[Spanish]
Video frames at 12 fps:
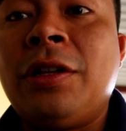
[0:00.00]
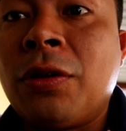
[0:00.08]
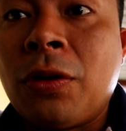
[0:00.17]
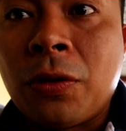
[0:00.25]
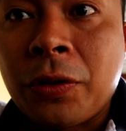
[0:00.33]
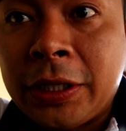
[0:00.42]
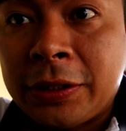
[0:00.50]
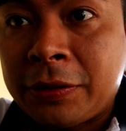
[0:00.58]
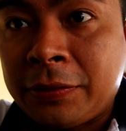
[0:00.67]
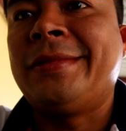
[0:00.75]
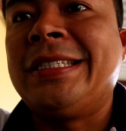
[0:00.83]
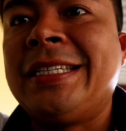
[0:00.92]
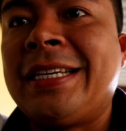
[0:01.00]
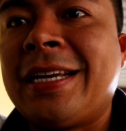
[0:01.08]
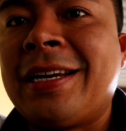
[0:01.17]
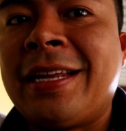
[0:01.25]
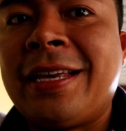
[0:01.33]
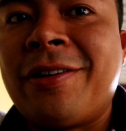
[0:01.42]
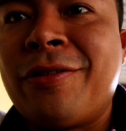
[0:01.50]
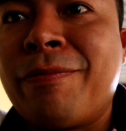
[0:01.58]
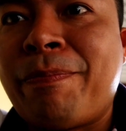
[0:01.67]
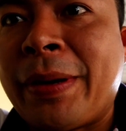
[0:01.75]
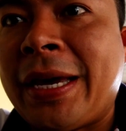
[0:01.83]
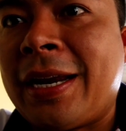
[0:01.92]
y no lo hizo, ni siquiera le dieron
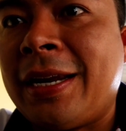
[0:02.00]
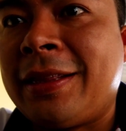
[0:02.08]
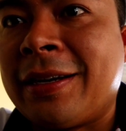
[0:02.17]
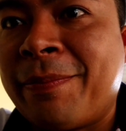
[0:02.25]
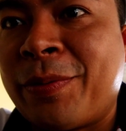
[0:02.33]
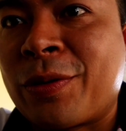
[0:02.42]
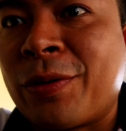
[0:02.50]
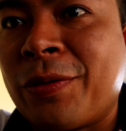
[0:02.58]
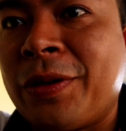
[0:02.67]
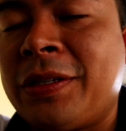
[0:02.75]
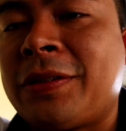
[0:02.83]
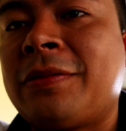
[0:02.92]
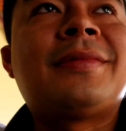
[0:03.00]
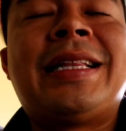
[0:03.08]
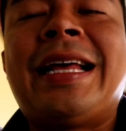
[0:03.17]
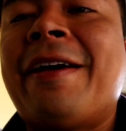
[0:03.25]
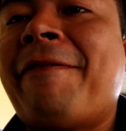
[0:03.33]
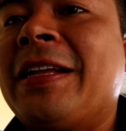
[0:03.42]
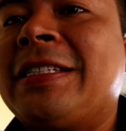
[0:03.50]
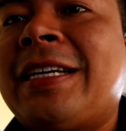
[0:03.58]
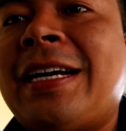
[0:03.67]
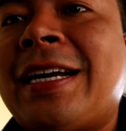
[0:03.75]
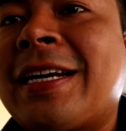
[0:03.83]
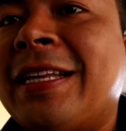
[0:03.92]
un penal y tampoco lo hizo. La
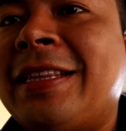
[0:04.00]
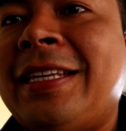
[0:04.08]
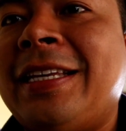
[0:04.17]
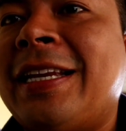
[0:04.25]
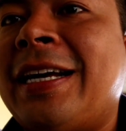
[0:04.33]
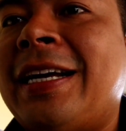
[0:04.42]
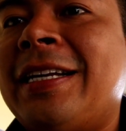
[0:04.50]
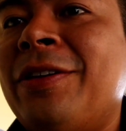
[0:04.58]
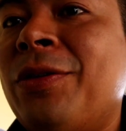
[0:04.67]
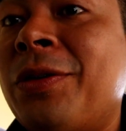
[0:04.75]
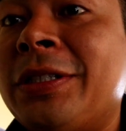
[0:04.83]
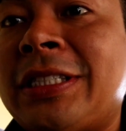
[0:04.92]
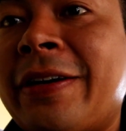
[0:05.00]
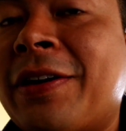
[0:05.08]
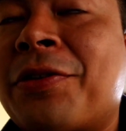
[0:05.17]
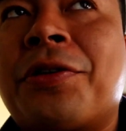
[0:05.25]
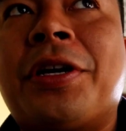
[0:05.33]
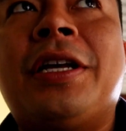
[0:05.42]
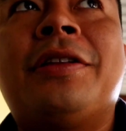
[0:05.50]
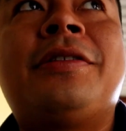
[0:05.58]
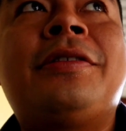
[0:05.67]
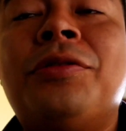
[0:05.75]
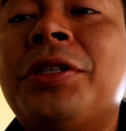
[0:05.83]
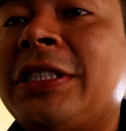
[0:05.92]
defensa argentina no estaba
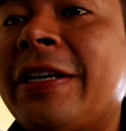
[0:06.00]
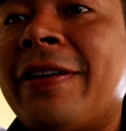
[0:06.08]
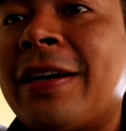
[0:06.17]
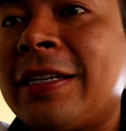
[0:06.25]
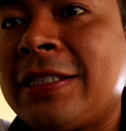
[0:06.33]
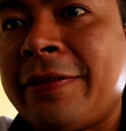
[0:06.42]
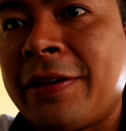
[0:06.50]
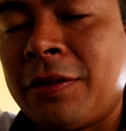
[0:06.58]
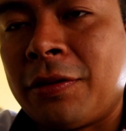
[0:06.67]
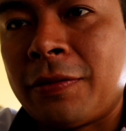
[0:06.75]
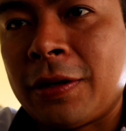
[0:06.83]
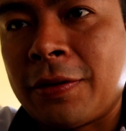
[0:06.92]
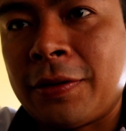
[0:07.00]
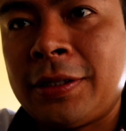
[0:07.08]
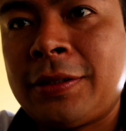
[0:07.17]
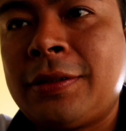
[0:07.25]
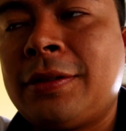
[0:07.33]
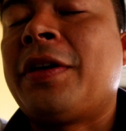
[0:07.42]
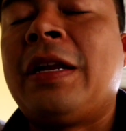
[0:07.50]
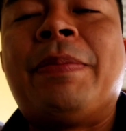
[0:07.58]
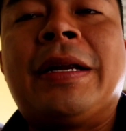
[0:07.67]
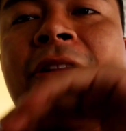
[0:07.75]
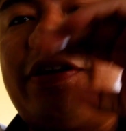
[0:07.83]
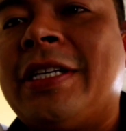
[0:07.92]
corriendo, no estaba recibiendo balones.
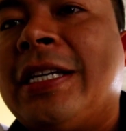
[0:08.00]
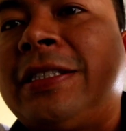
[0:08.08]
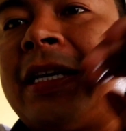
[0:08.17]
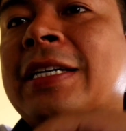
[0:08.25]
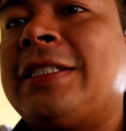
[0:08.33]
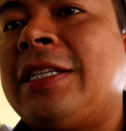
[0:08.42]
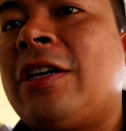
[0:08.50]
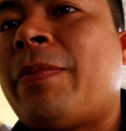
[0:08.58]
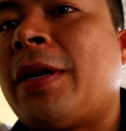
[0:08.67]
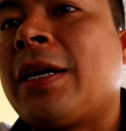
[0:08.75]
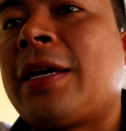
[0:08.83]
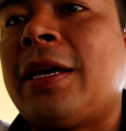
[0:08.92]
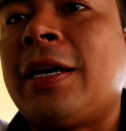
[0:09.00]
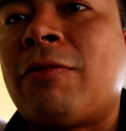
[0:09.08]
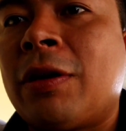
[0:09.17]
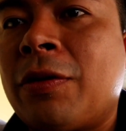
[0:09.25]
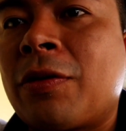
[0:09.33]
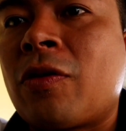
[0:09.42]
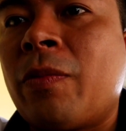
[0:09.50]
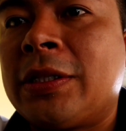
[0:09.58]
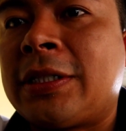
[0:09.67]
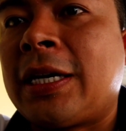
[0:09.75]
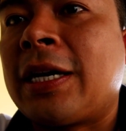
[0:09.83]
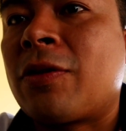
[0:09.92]
El partido de ayer estaba diseñado para que Ecuador
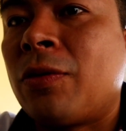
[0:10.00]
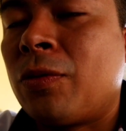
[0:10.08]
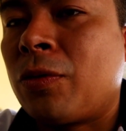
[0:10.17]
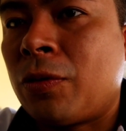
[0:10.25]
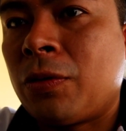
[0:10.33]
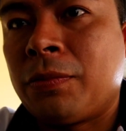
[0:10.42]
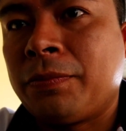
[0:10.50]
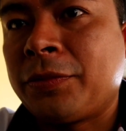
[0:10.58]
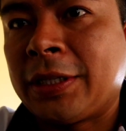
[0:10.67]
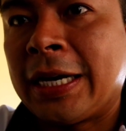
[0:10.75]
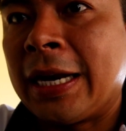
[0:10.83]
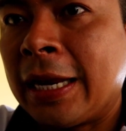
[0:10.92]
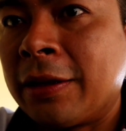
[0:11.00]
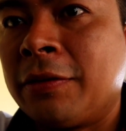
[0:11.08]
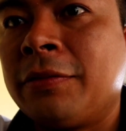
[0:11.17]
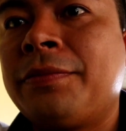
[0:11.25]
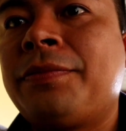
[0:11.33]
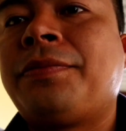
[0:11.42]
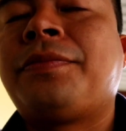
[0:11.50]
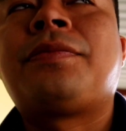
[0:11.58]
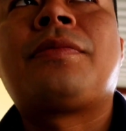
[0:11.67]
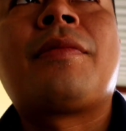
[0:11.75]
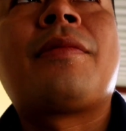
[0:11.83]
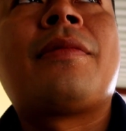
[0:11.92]
comenzara con un gol, ganando
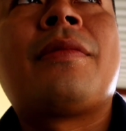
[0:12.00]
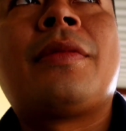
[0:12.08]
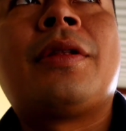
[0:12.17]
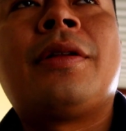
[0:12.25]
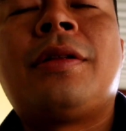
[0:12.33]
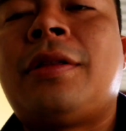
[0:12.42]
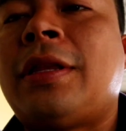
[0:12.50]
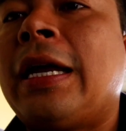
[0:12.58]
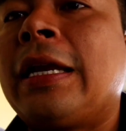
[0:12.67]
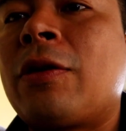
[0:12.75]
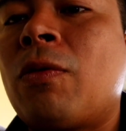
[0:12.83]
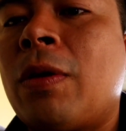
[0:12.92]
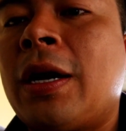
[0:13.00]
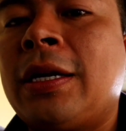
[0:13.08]
tal